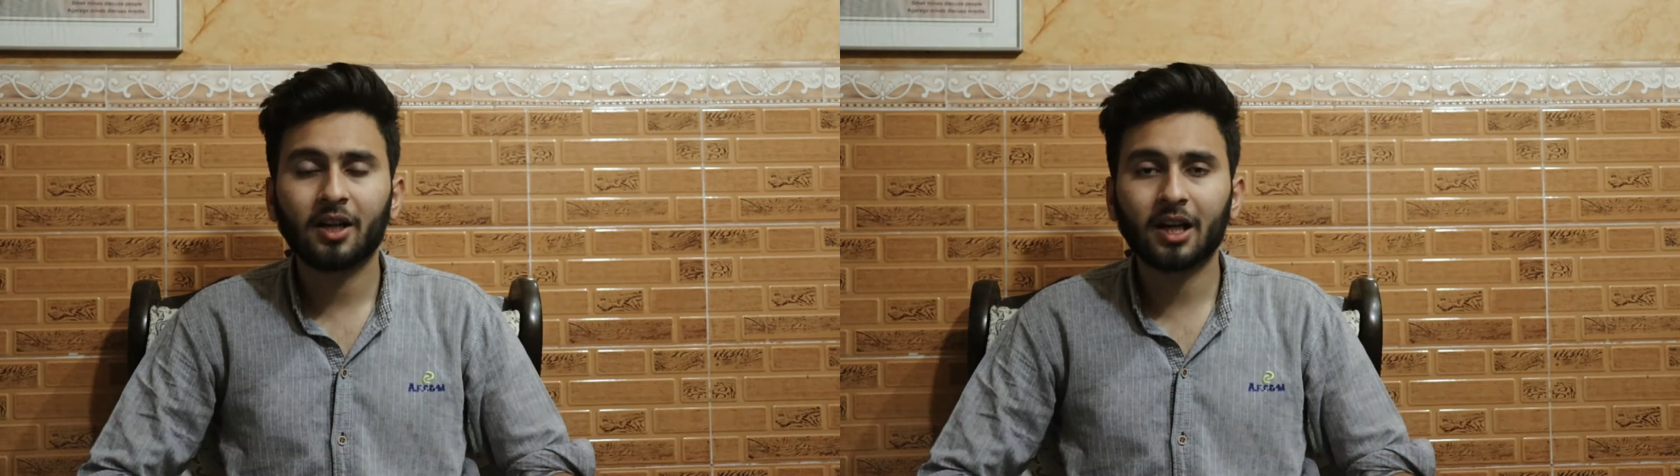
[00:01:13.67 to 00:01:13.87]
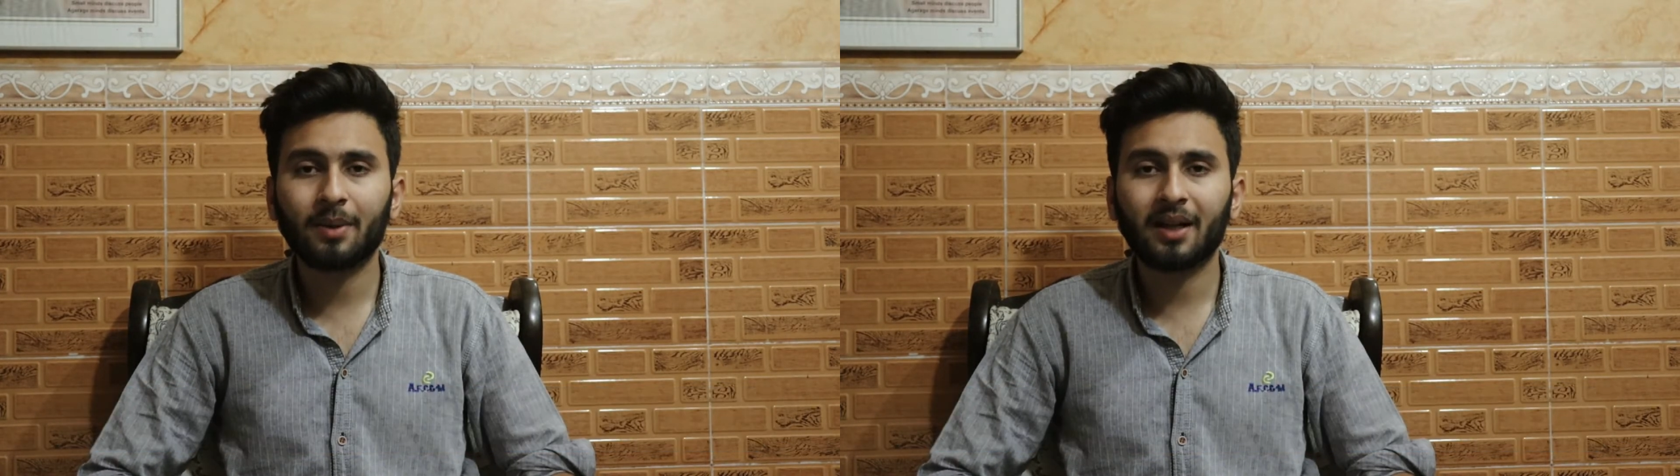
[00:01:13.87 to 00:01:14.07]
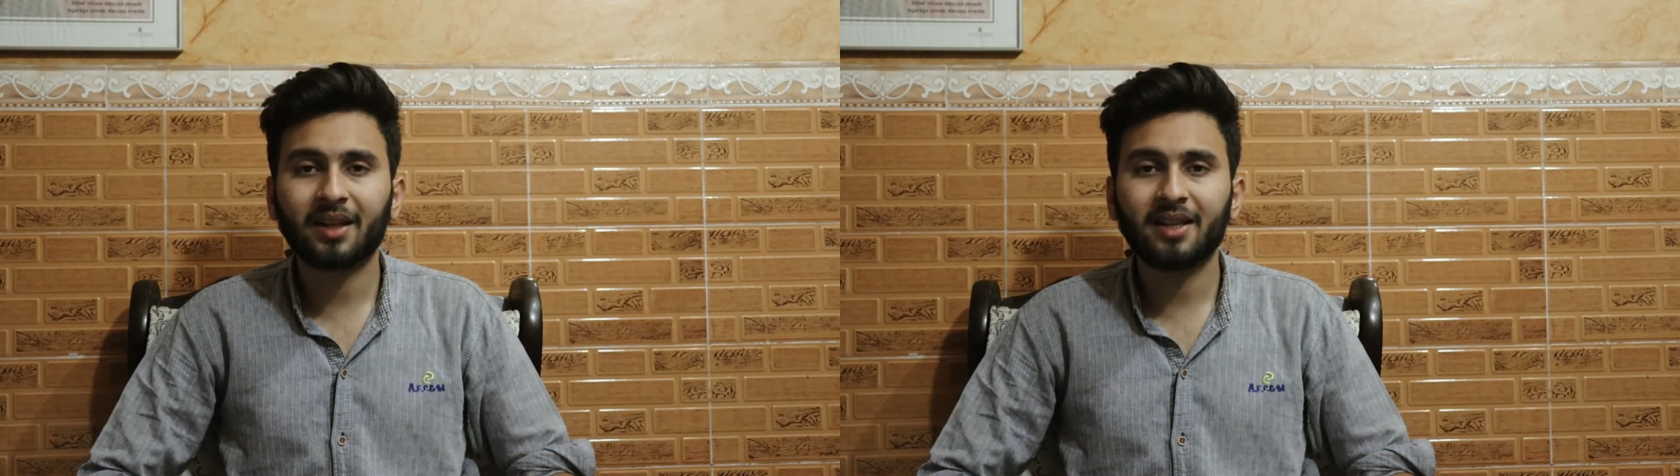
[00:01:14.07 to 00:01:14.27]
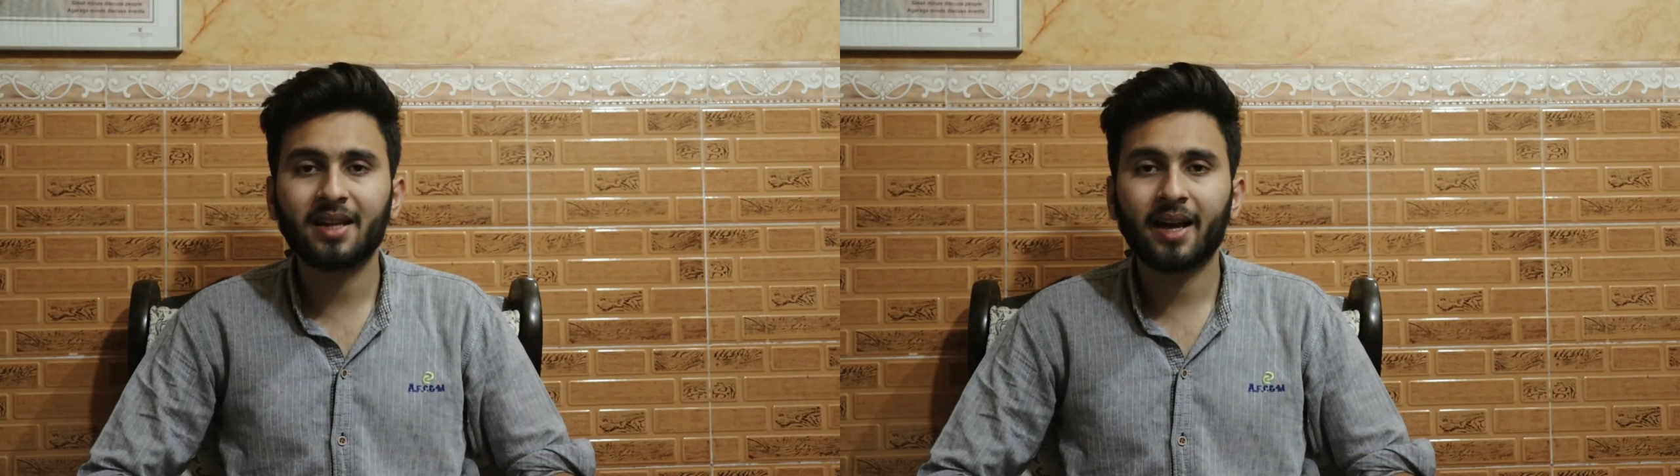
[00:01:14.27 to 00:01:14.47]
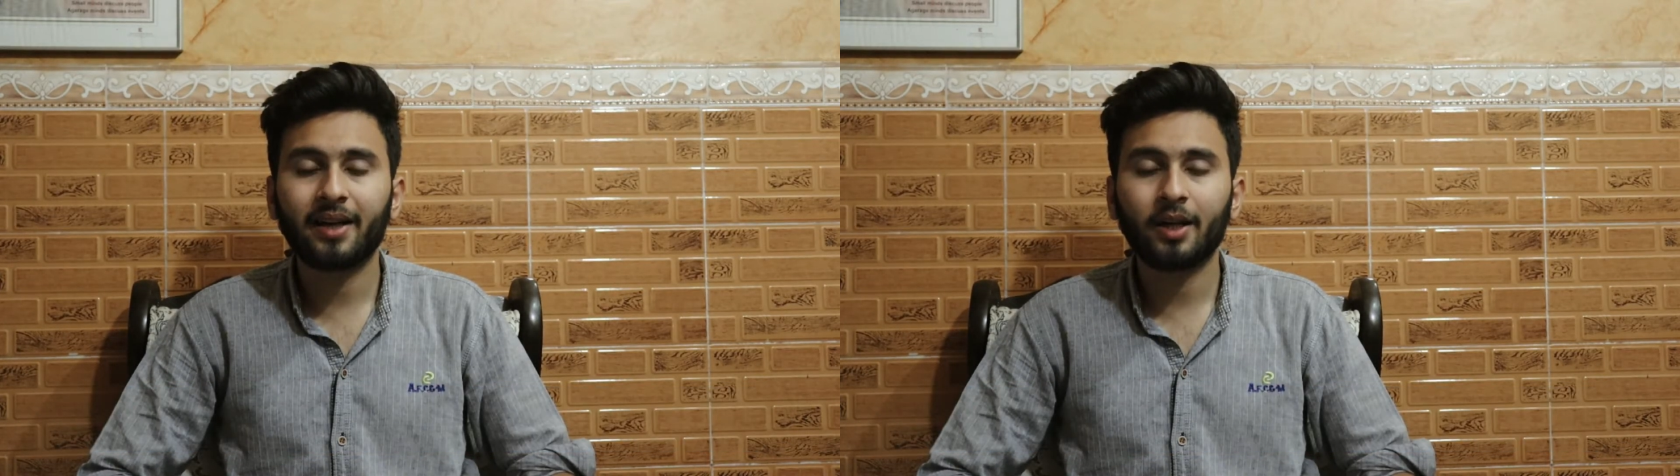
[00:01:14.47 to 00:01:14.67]
अगर बात की
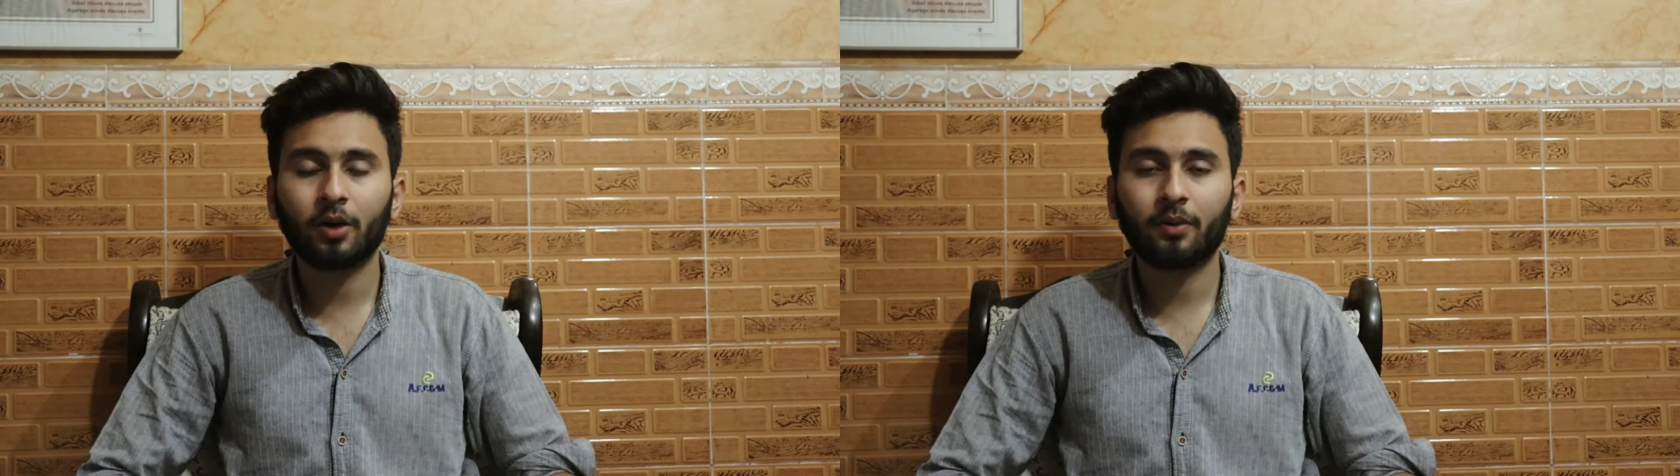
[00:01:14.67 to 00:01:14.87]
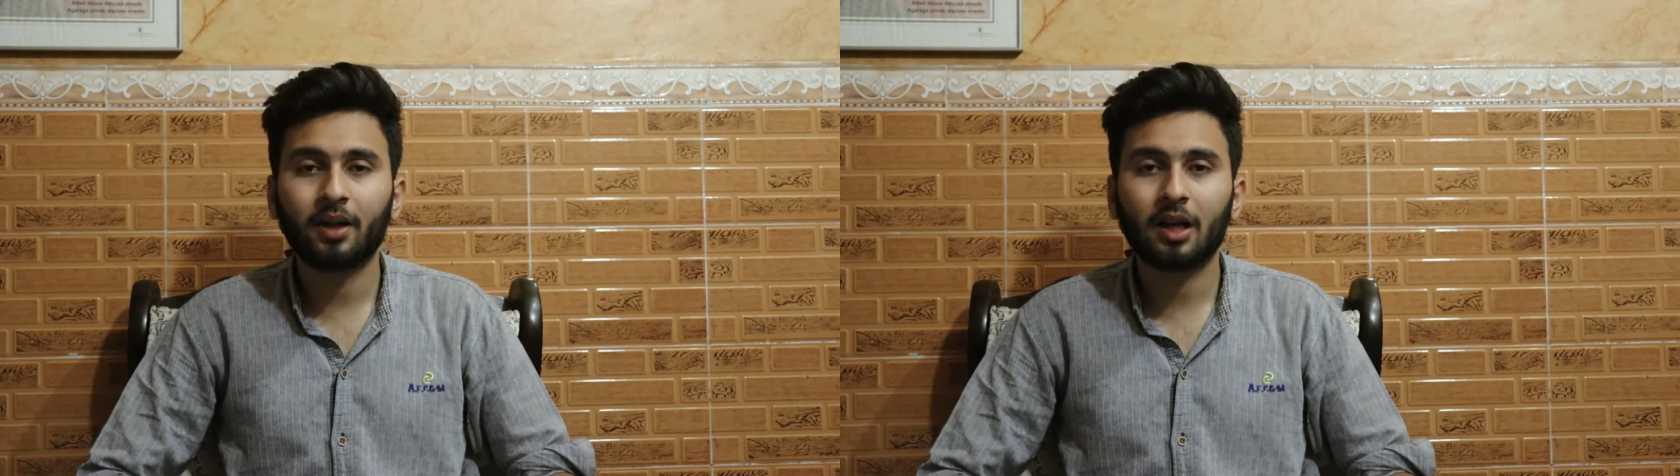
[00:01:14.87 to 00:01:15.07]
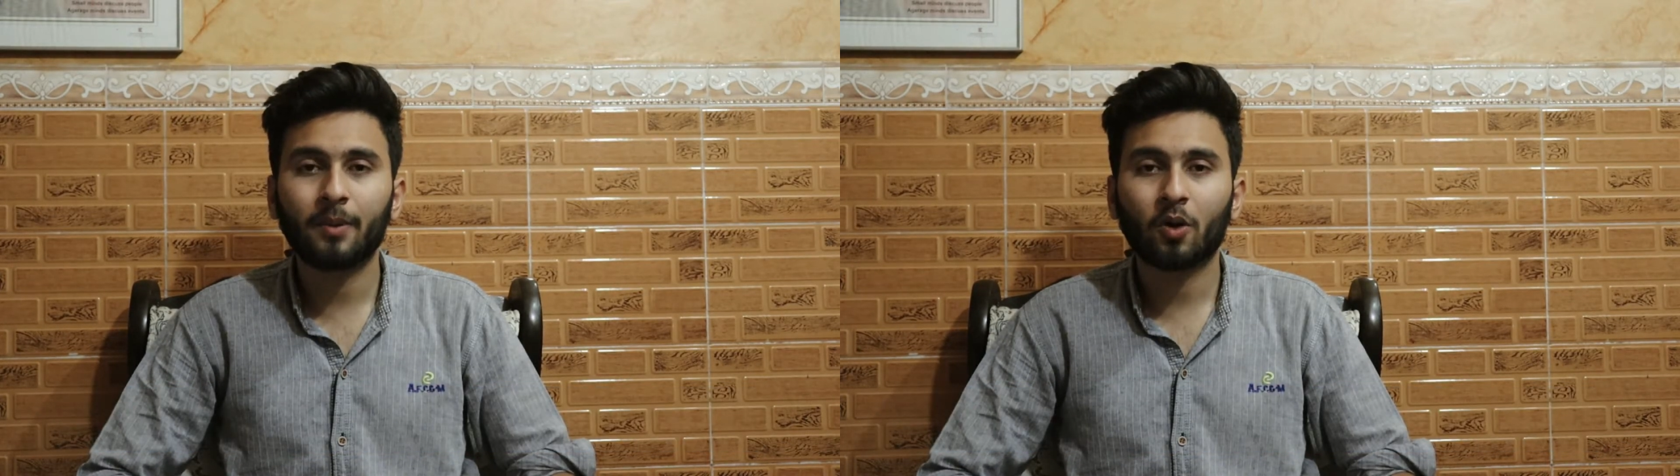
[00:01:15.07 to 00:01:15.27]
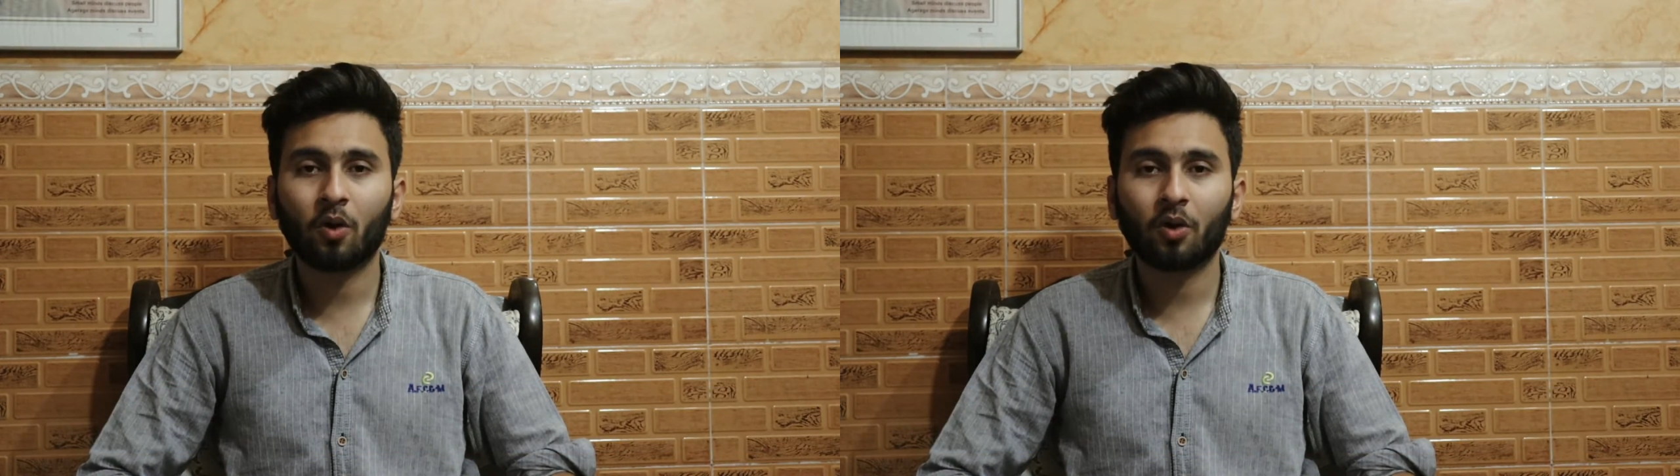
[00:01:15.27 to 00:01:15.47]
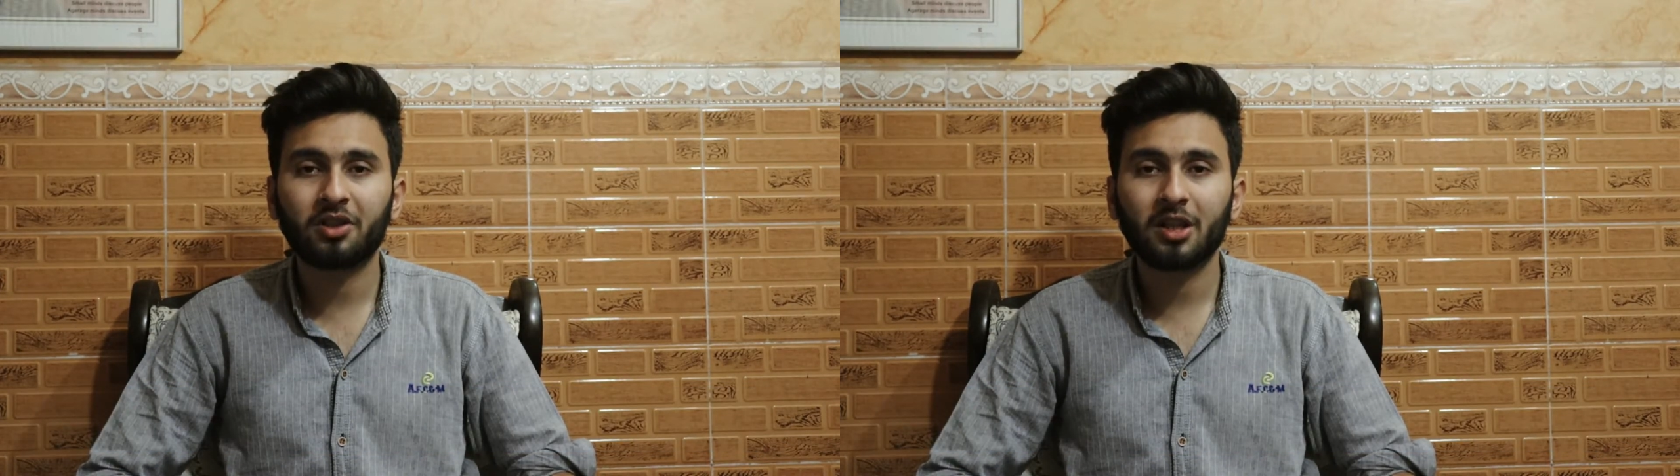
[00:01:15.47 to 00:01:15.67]
जाए कि टी ट्वेंटी वर्ल्ड कप में
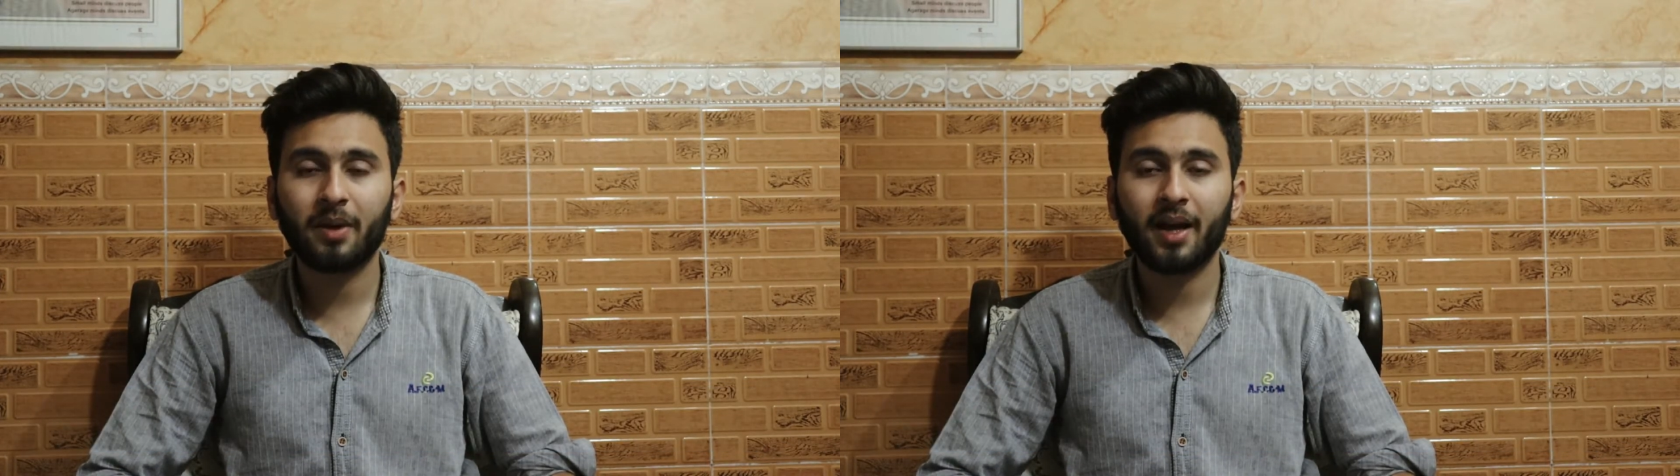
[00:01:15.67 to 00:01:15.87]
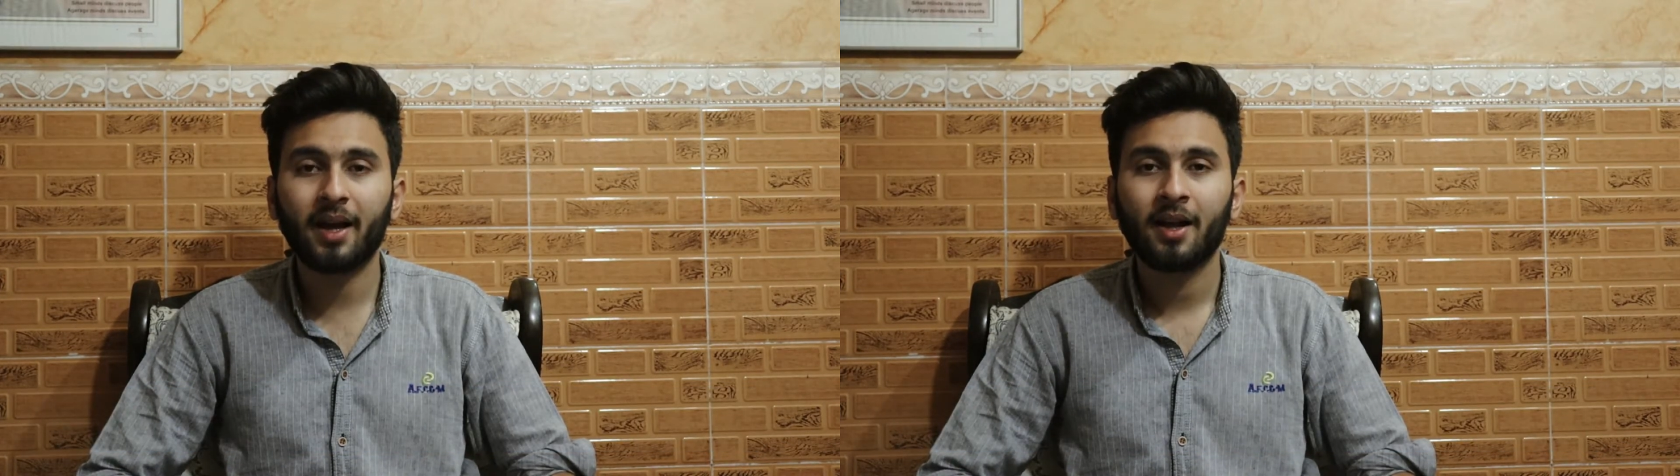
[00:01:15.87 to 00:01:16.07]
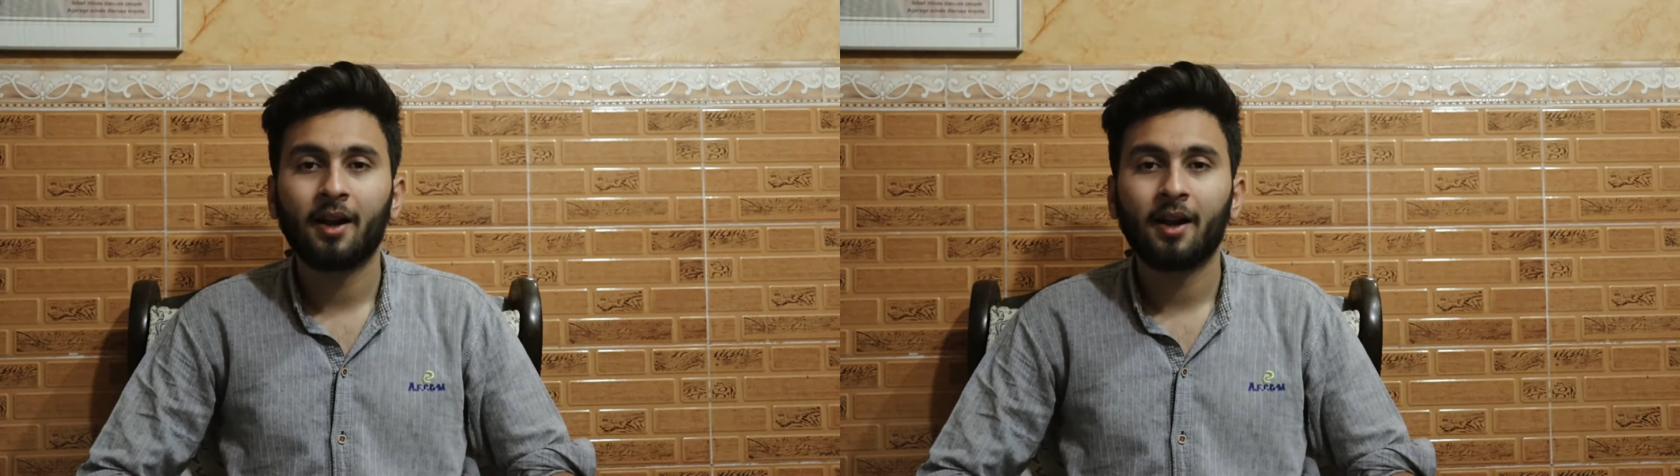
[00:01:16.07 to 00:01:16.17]
कौन कौन सी टीमें हैं